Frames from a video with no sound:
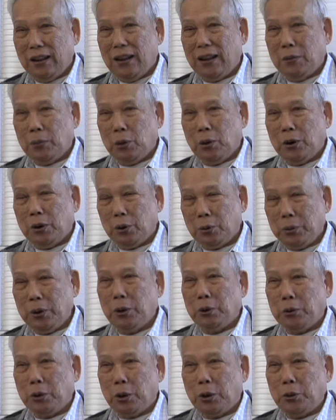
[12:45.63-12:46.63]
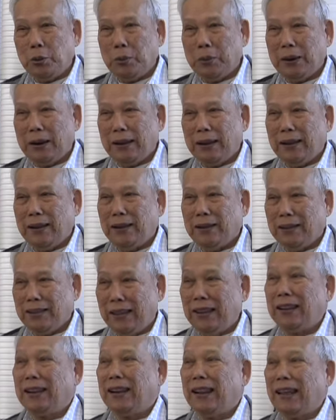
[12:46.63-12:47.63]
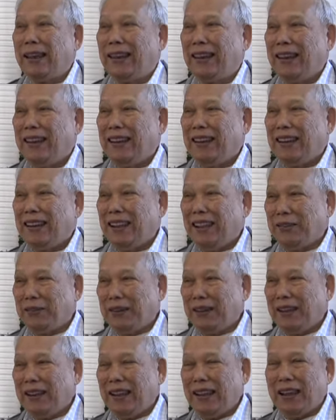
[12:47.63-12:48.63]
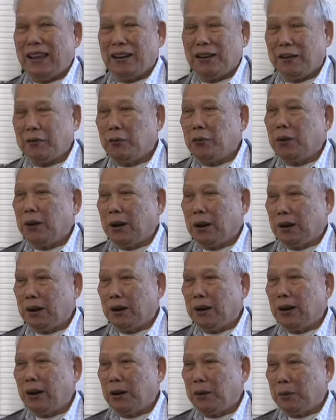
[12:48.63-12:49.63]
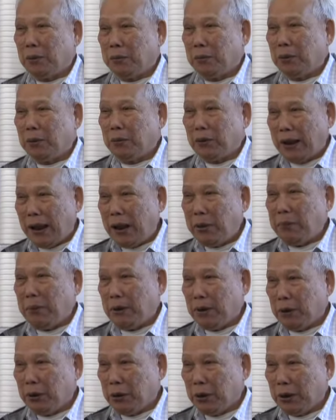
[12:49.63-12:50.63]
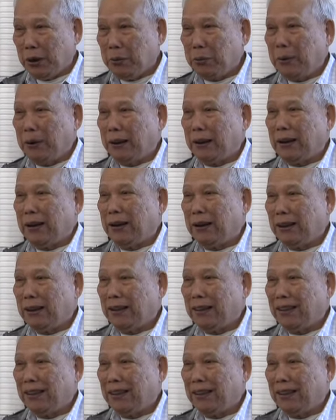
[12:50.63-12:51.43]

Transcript: đi mua cũng nhiều chỗ nhưng mà lại thích ở đây bởi vì ở đây ăn nó vừa nó rẻ mà nó vừa cái việc ăn